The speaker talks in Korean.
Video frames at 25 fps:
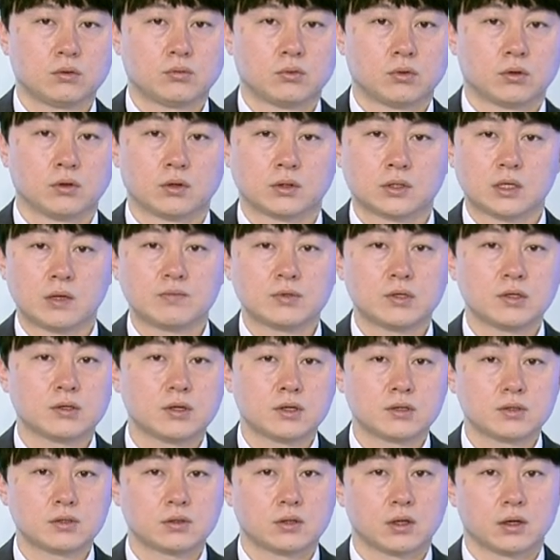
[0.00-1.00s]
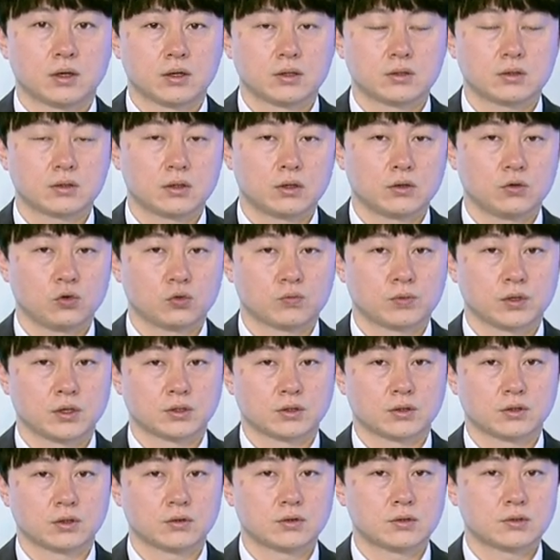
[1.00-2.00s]
뭐 삼성 에스테, SK
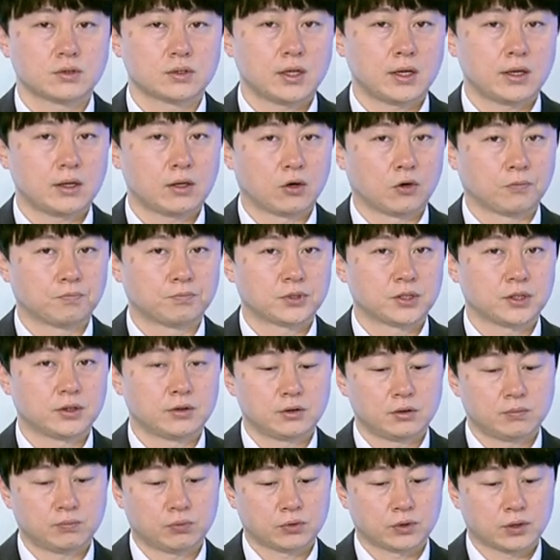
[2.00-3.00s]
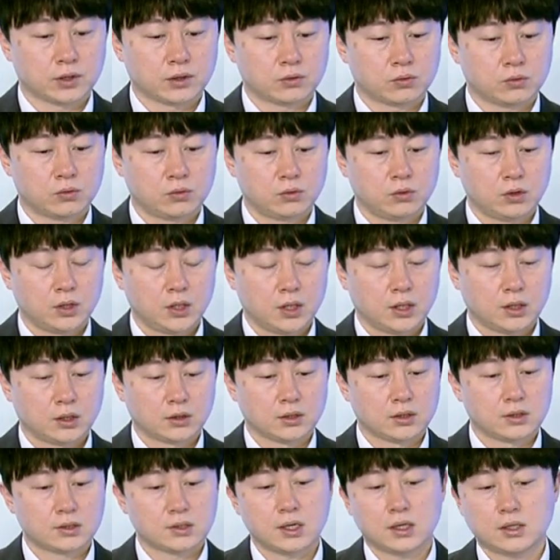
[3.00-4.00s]
이노베이션 이런 셀 업체들보다도
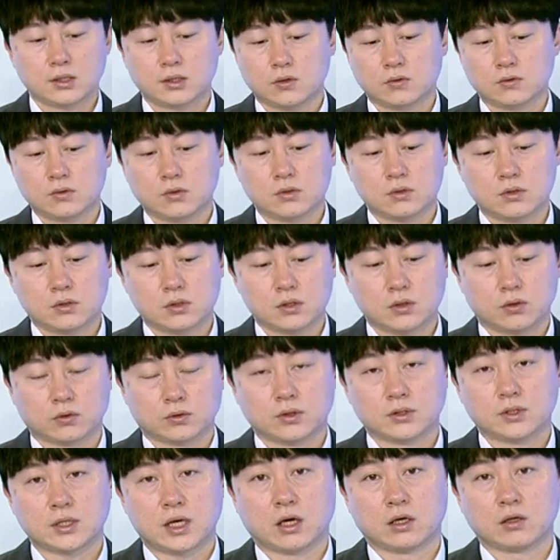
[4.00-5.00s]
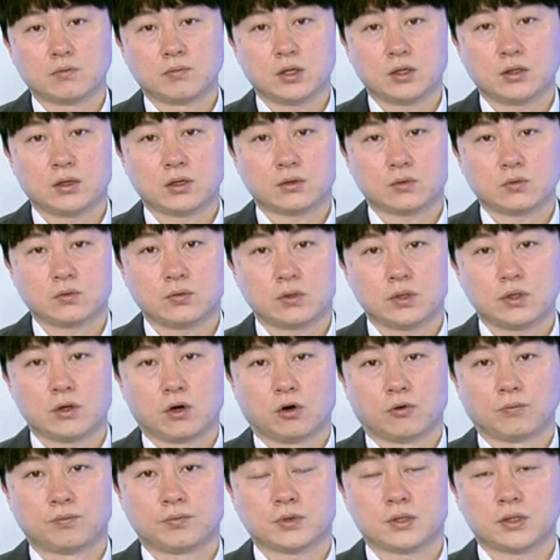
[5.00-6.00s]
이차 전지 어떤 장비나 소재
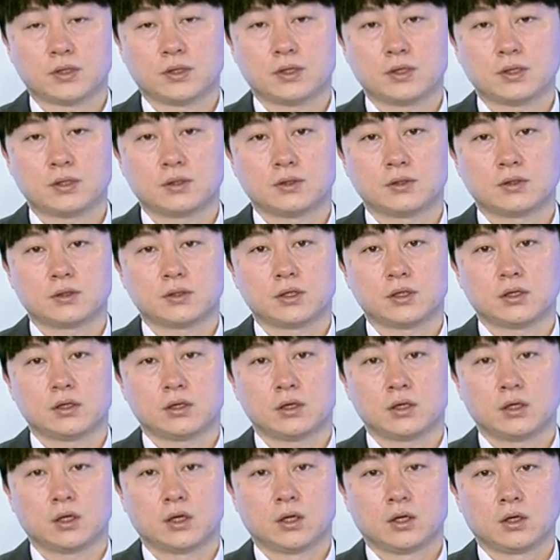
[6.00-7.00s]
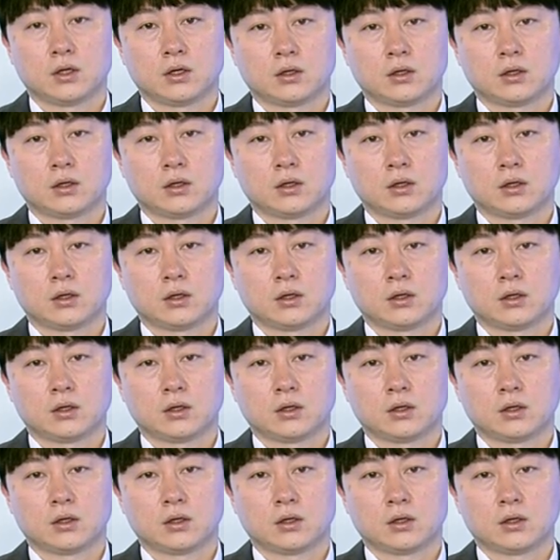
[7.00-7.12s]
업체들이 음.